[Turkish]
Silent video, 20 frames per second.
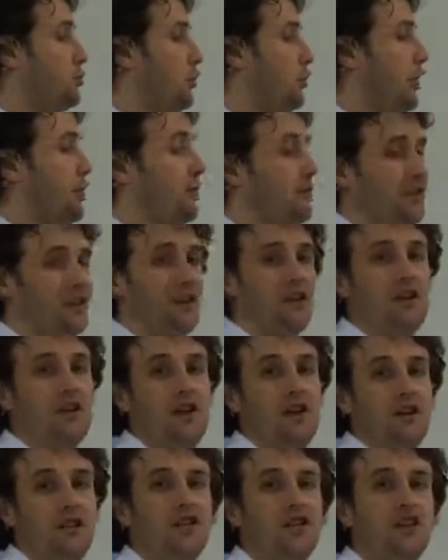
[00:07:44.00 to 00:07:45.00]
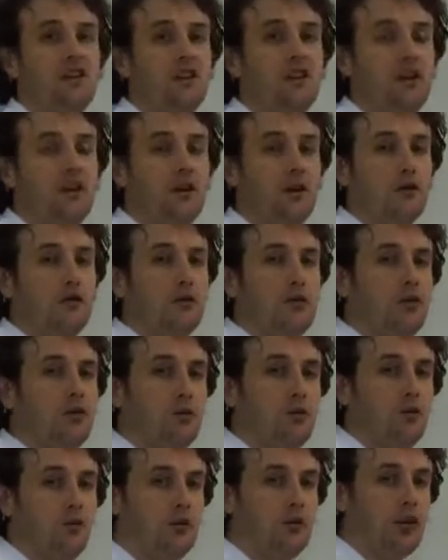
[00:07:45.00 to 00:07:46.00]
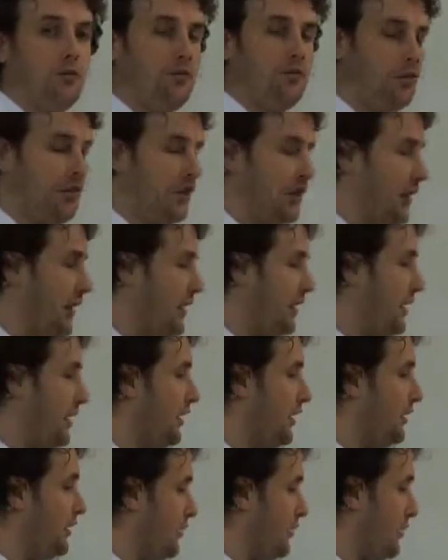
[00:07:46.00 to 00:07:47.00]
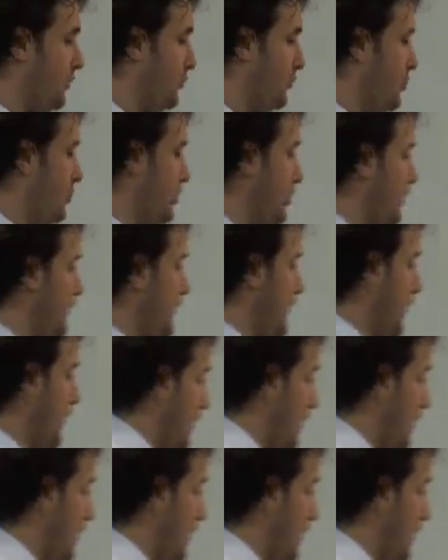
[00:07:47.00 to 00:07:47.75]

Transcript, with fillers: bu dönemde de yine aynı şekilde kara üzerinde oluşan bitkiler yer altına inmiştir ve